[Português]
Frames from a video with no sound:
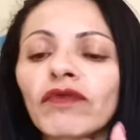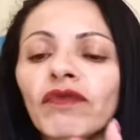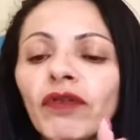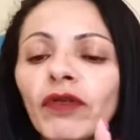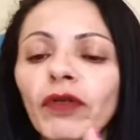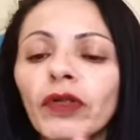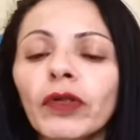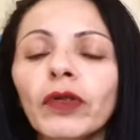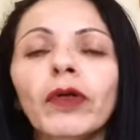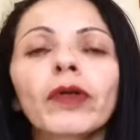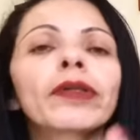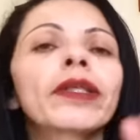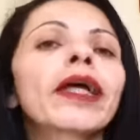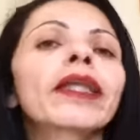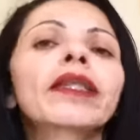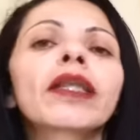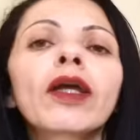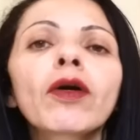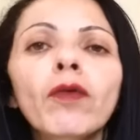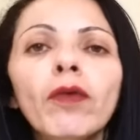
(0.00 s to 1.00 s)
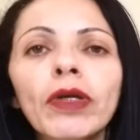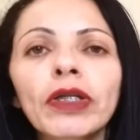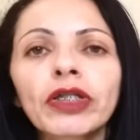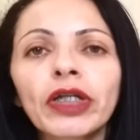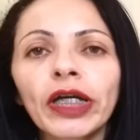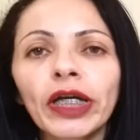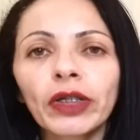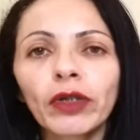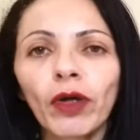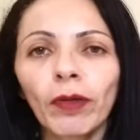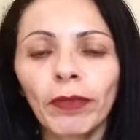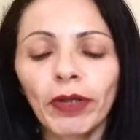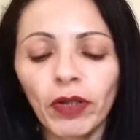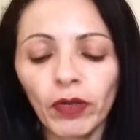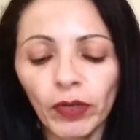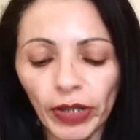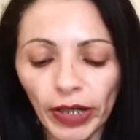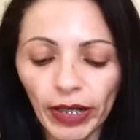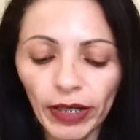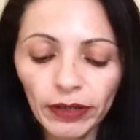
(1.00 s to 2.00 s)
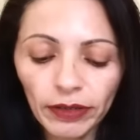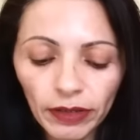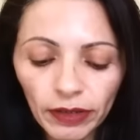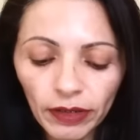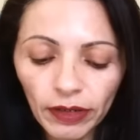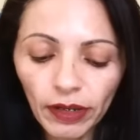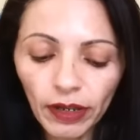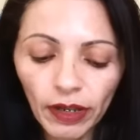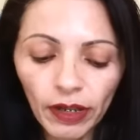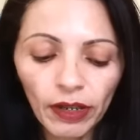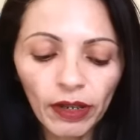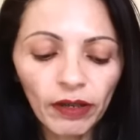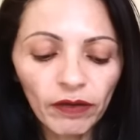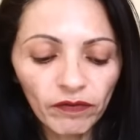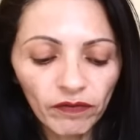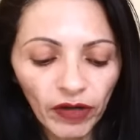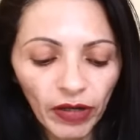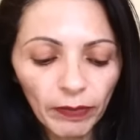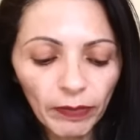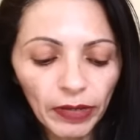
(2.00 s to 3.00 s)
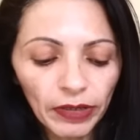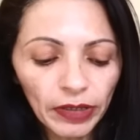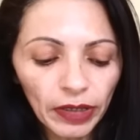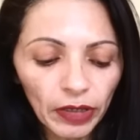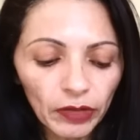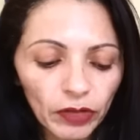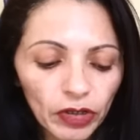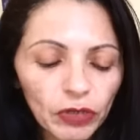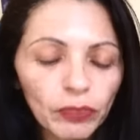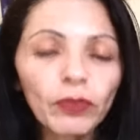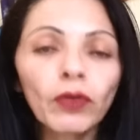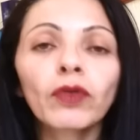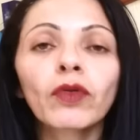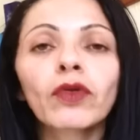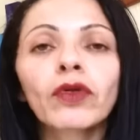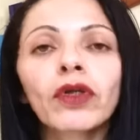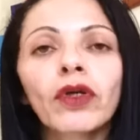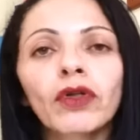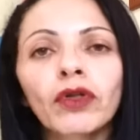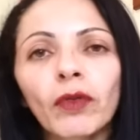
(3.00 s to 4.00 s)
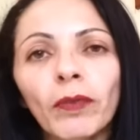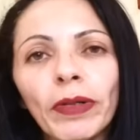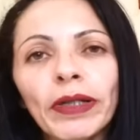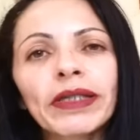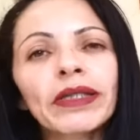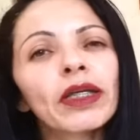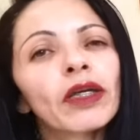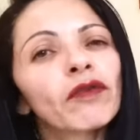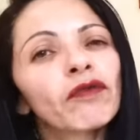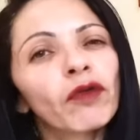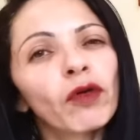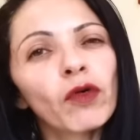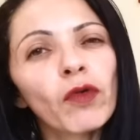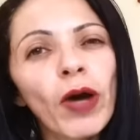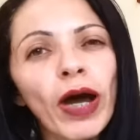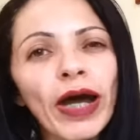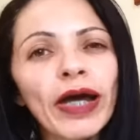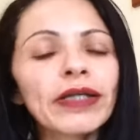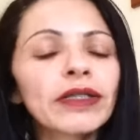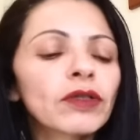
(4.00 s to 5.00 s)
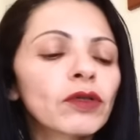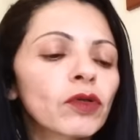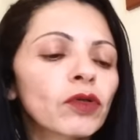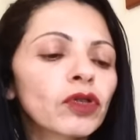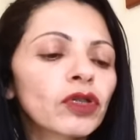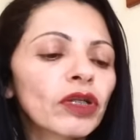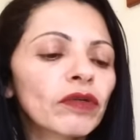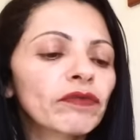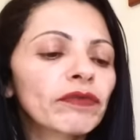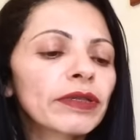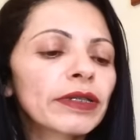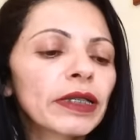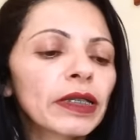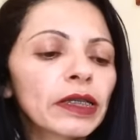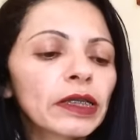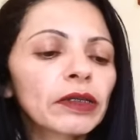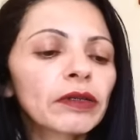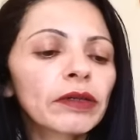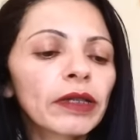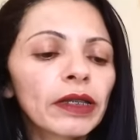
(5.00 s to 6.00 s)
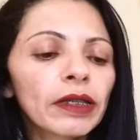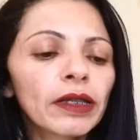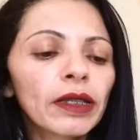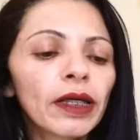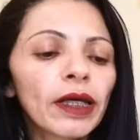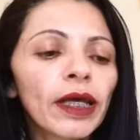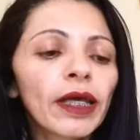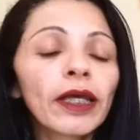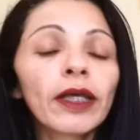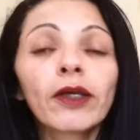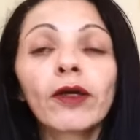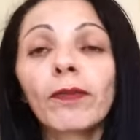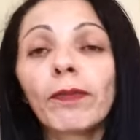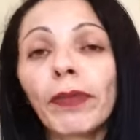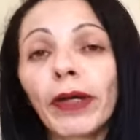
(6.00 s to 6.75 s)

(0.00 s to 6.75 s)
Não falou, então tá tranquilo, já que deu uma melhorada, vai mantendo esse produto que eu tô passando, que foi o ácido que eu estava usando, né? E o